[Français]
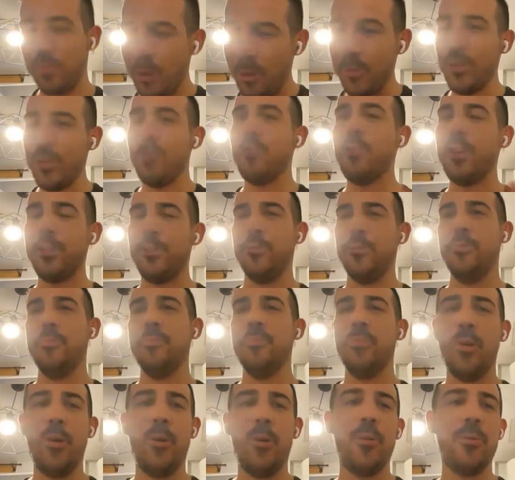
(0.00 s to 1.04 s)
On envoie tout.
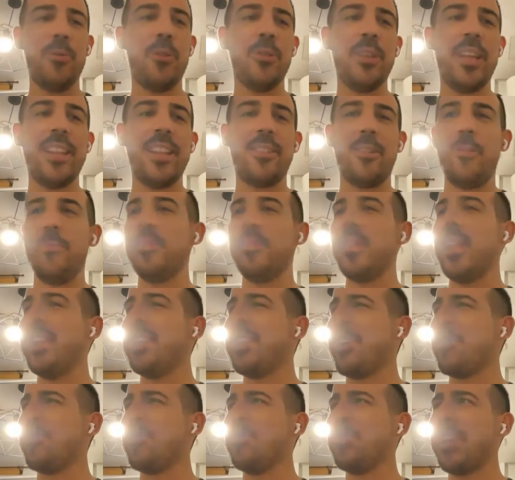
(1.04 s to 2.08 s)
Bon, on attend. Elle
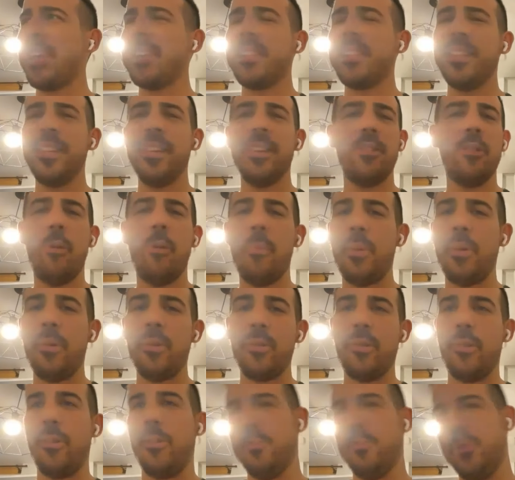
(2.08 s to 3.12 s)
t'a contacté Non, pas
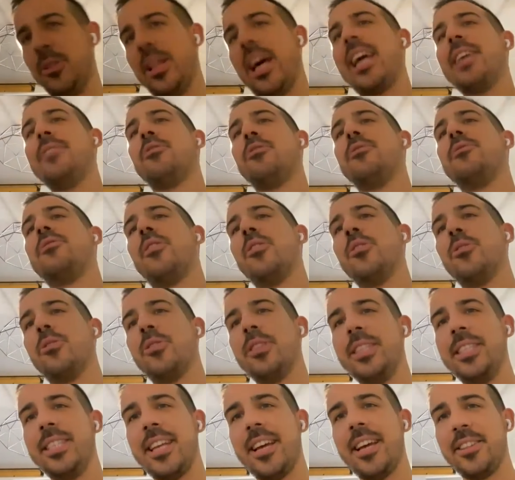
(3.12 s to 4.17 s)
encore. On arrive au
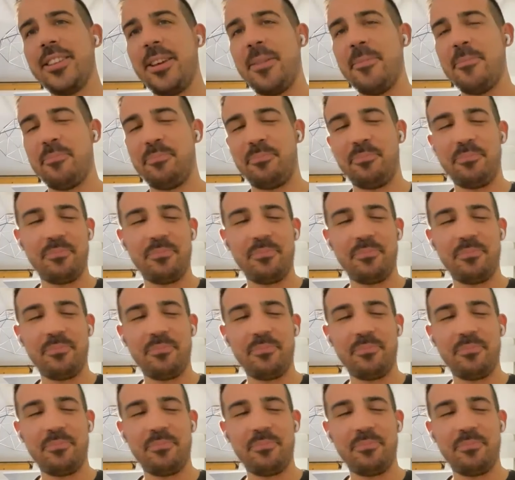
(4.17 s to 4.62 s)
vendredi dernier.